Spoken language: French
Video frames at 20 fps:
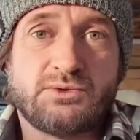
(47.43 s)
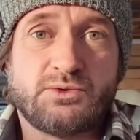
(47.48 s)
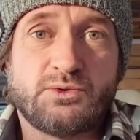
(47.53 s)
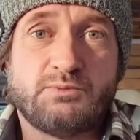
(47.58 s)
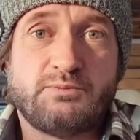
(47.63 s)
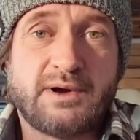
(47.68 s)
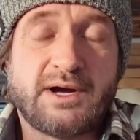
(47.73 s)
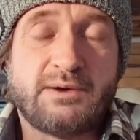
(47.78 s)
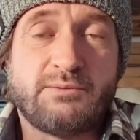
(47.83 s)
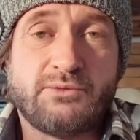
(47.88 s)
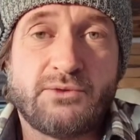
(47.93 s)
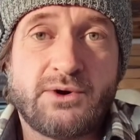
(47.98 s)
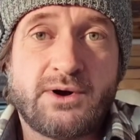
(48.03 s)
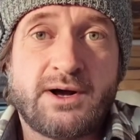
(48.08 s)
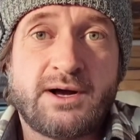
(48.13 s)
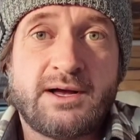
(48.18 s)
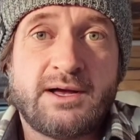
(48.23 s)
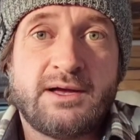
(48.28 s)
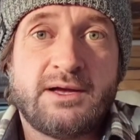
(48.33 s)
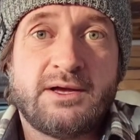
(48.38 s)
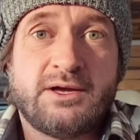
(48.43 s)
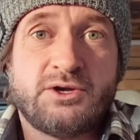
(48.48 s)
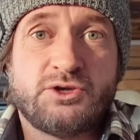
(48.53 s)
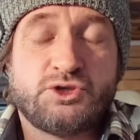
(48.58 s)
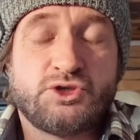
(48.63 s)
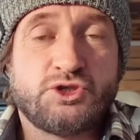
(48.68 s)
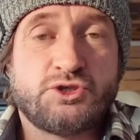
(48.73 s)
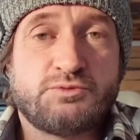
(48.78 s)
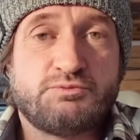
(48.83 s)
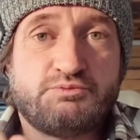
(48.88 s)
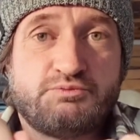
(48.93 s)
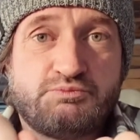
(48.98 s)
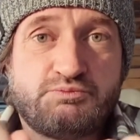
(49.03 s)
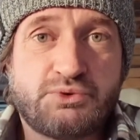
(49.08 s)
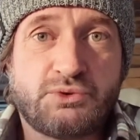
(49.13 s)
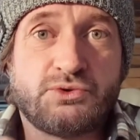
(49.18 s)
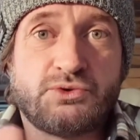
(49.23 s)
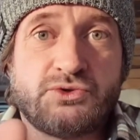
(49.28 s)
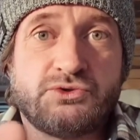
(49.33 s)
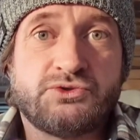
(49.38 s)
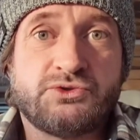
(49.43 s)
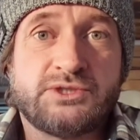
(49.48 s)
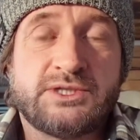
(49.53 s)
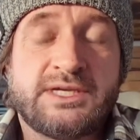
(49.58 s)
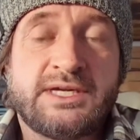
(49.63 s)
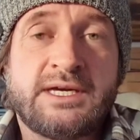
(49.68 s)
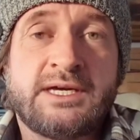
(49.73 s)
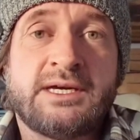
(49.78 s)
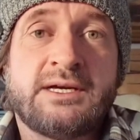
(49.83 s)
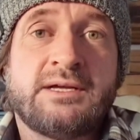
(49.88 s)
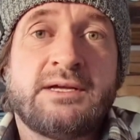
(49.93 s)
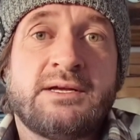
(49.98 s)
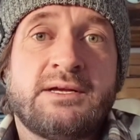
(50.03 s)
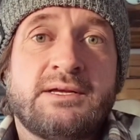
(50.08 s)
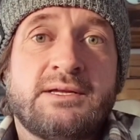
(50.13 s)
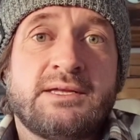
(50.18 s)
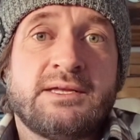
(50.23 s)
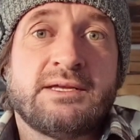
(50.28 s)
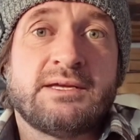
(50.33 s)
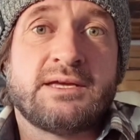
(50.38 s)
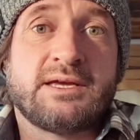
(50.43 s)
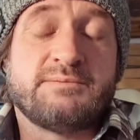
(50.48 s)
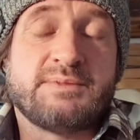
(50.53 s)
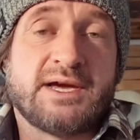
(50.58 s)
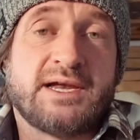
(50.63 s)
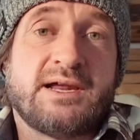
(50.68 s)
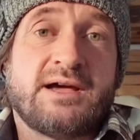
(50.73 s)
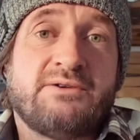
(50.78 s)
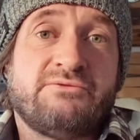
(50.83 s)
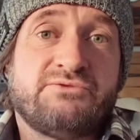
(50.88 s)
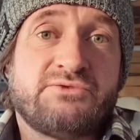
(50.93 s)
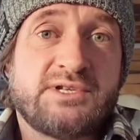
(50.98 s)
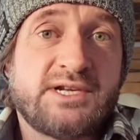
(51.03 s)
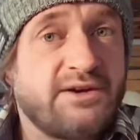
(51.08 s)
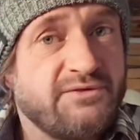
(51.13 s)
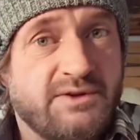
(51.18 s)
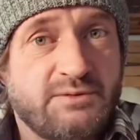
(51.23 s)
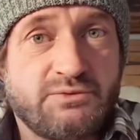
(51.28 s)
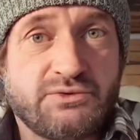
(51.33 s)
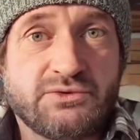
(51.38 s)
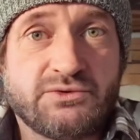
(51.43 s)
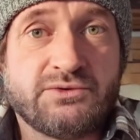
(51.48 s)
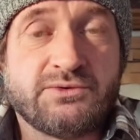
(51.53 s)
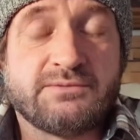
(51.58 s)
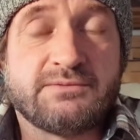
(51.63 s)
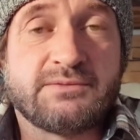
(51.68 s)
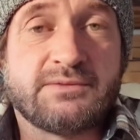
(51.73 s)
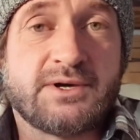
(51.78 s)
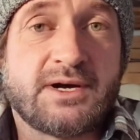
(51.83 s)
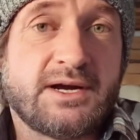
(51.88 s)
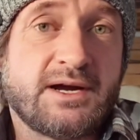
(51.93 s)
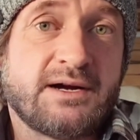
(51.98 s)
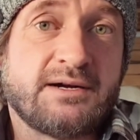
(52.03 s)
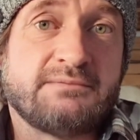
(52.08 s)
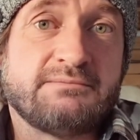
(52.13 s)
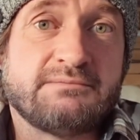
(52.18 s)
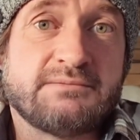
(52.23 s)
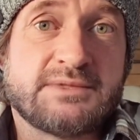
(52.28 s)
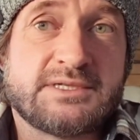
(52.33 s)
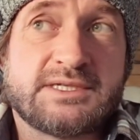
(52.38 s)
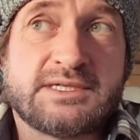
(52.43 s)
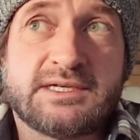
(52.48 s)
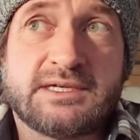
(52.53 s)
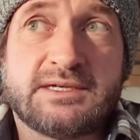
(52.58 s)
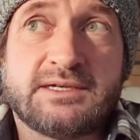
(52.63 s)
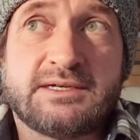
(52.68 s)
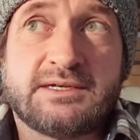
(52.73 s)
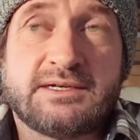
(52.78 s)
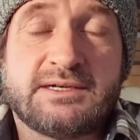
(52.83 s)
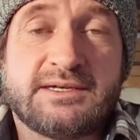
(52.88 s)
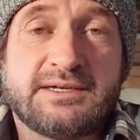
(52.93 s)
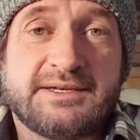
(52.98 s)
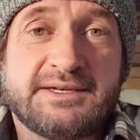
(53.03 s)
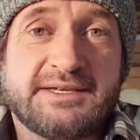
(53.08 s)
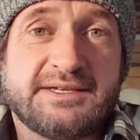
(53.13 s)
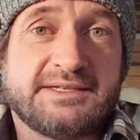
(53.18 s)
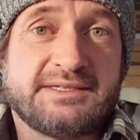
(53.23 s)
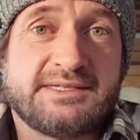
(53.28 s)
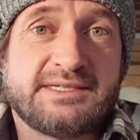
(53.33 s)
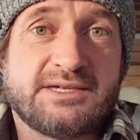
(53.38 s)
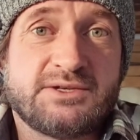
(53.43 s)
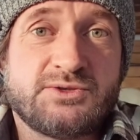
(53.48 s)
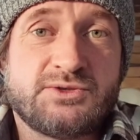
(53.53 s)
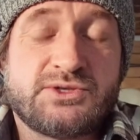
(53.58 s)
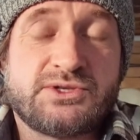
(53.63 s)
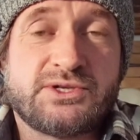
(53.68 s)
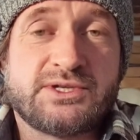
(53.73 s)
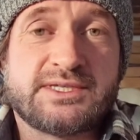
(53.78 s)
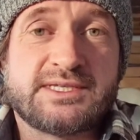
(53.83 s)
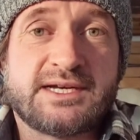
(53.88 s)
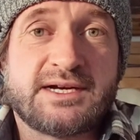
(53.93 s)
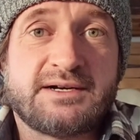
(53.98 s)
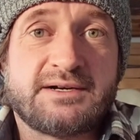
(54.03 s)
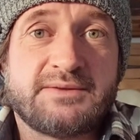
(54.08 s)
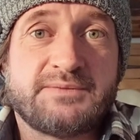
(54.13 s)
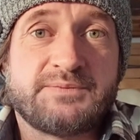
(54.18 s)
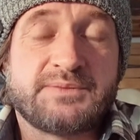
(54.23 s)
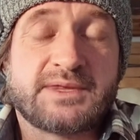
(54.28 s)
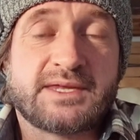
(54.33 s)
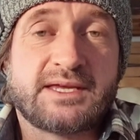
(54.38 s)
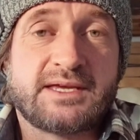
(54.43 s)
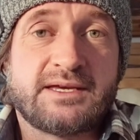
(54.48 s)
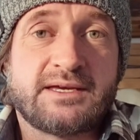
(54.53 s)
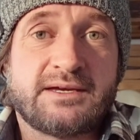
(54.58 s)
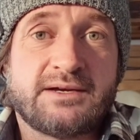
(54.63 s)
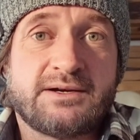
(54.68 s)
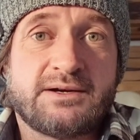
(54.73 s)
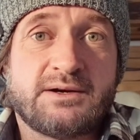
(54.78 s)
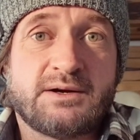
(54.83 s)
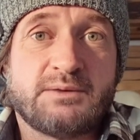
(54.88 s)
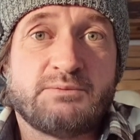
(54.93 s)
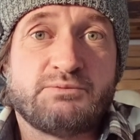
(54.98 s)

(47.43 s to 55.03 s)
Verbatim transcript: euros par mois juste pour le donner. Et eh bien là, vous ne l'avez plus. Voilà, c'est juste ça. Et euh,